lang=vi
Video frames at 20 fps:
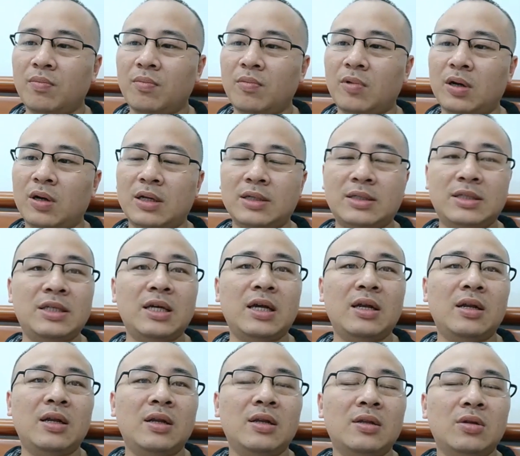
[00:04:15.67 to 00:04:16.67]
hoặc là
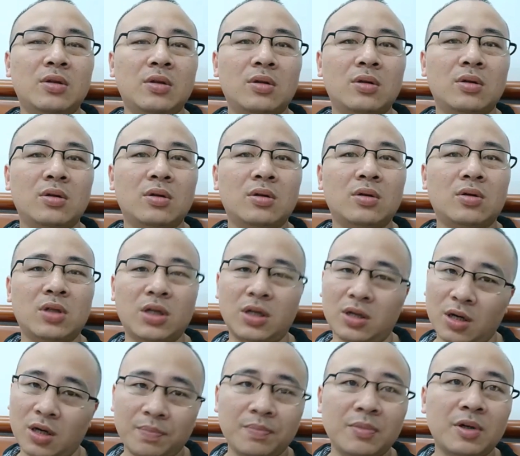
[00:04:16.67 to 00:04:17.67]
chiên, có thể
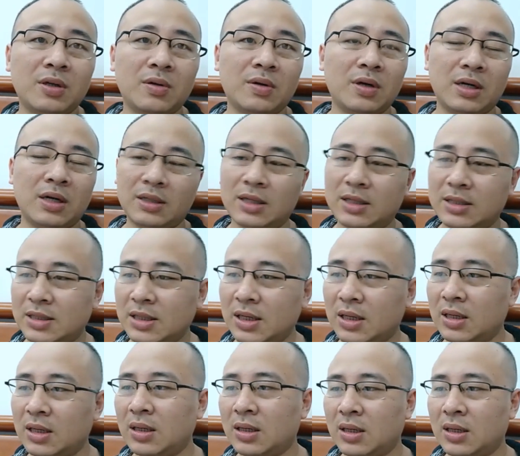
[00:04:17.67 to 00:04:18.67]
hấp hoặc là người ta chiên.